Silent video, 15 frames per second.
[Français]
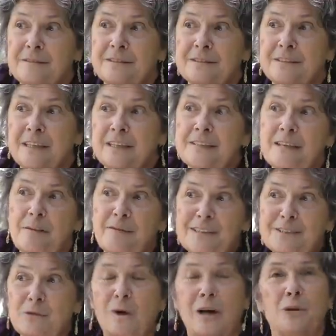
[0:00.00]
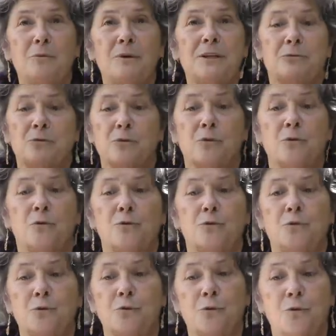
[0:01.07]
c'était sa façon à lui de,
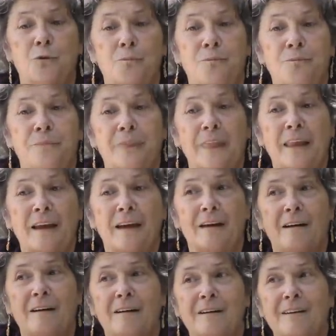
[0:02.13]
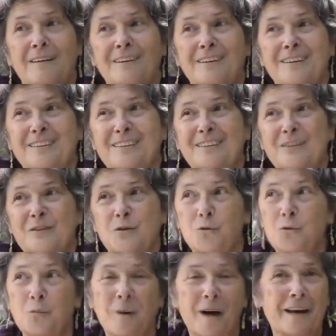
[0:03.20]
de, euh, de
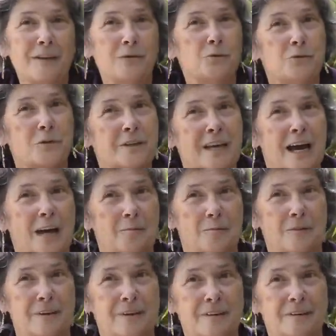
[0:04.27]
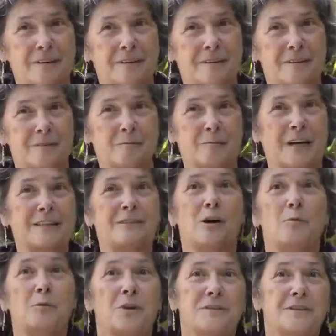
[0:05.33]
nous parler de Durkheim. par
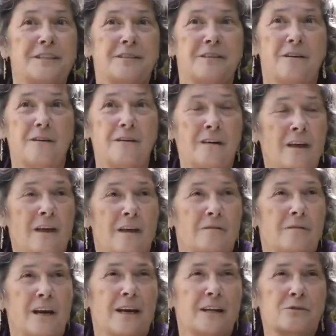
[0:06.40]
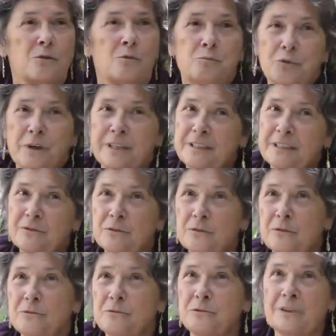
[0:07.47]
exemple, en disant, voilà ce qu'on pourrait dire
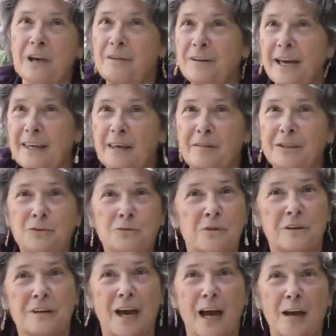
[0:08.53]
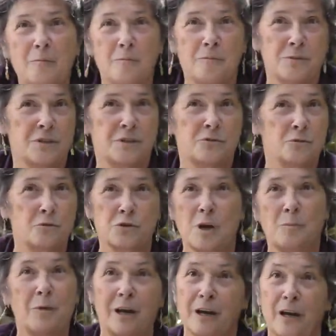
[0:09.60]
du travail avec Durkheim, c'est ce que
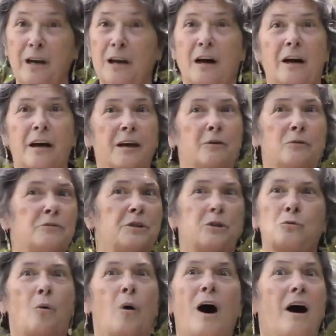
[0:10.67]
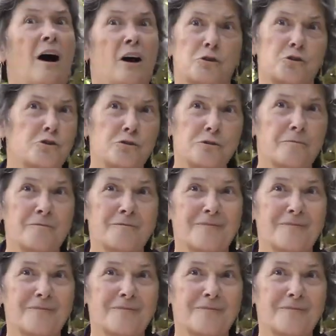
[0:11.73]
j'appellerais la règle des trois H.